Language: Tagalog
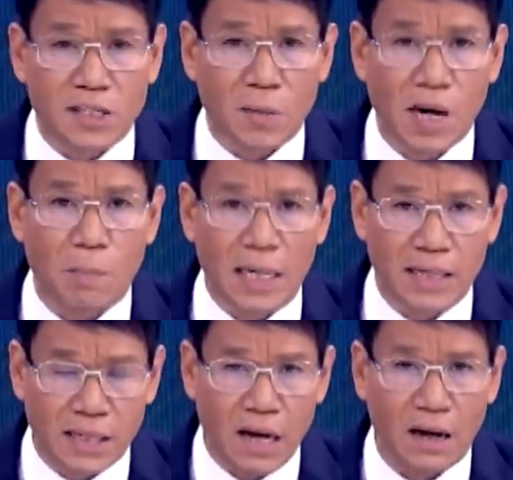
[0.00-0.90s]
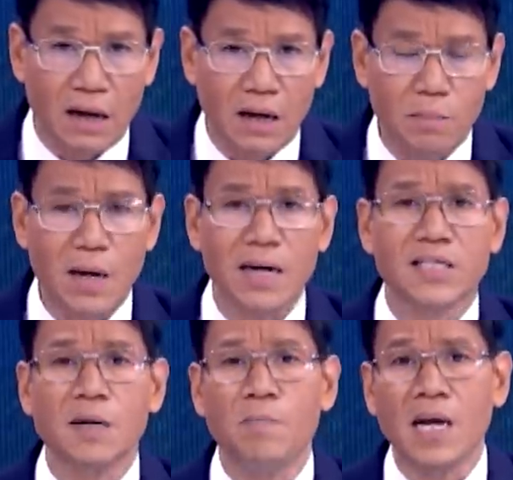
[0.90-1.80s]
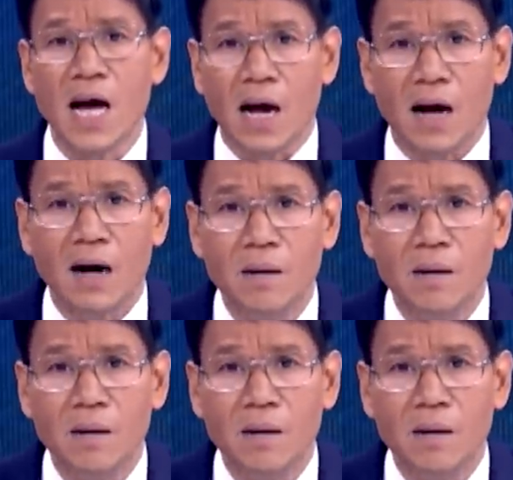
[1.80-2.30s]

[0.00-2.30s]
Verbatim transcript: sa mga balita? Aba, ay eh, simple lang.